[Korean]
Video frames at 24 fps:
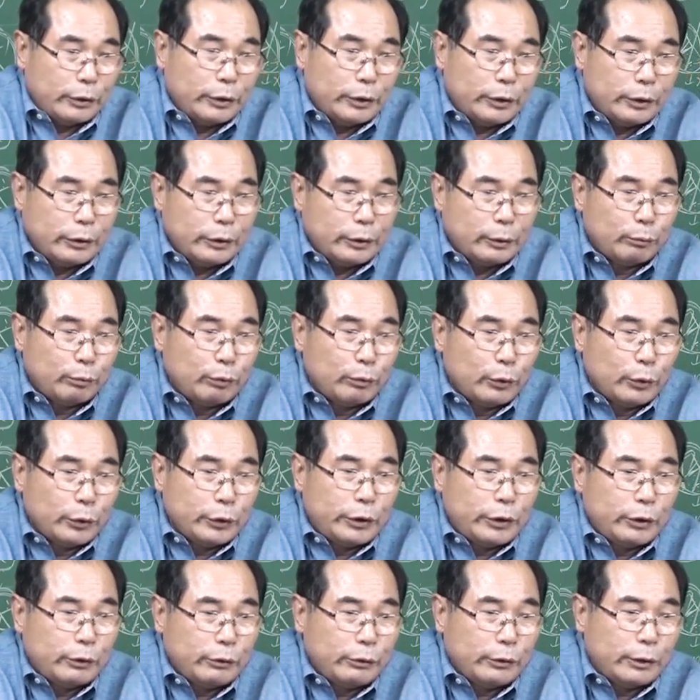그
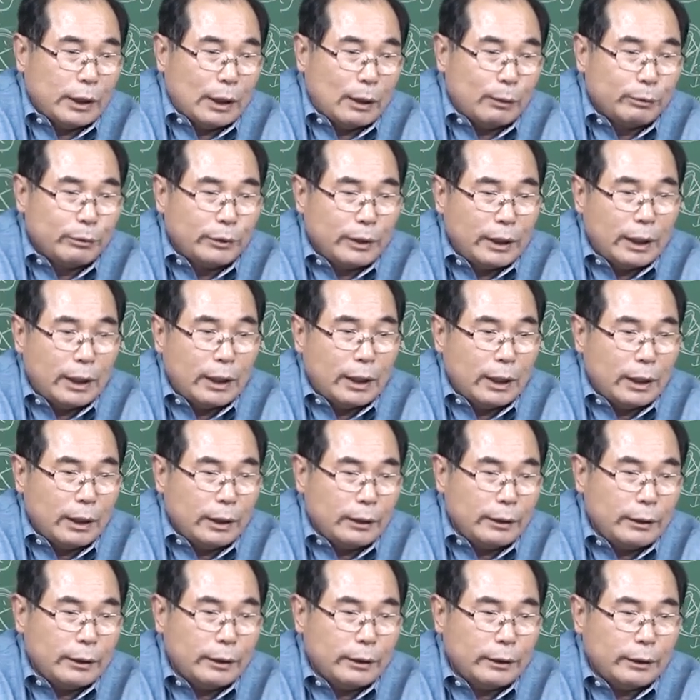무엇이로
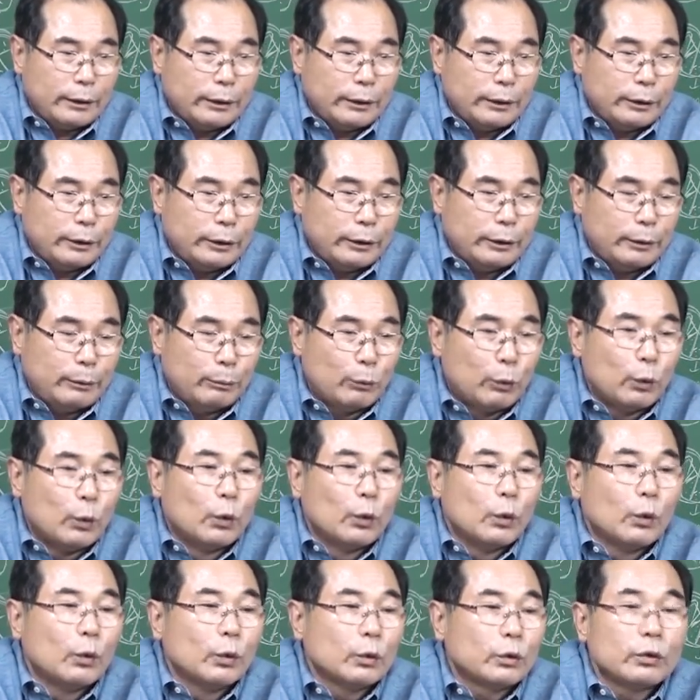잡으니까
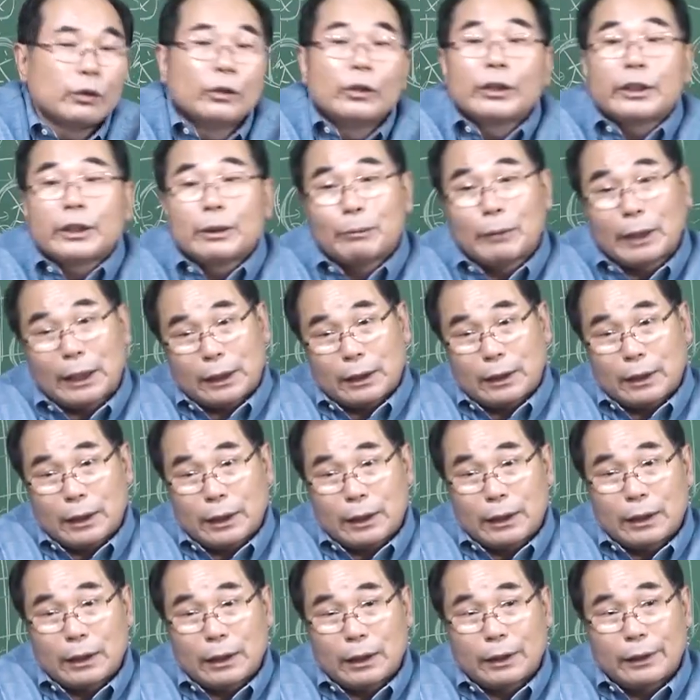모든 것이 맞더라.
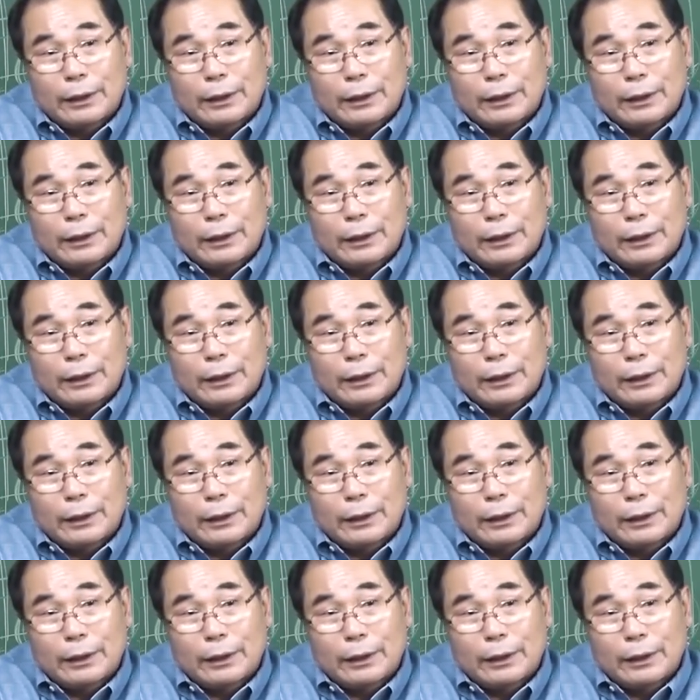예.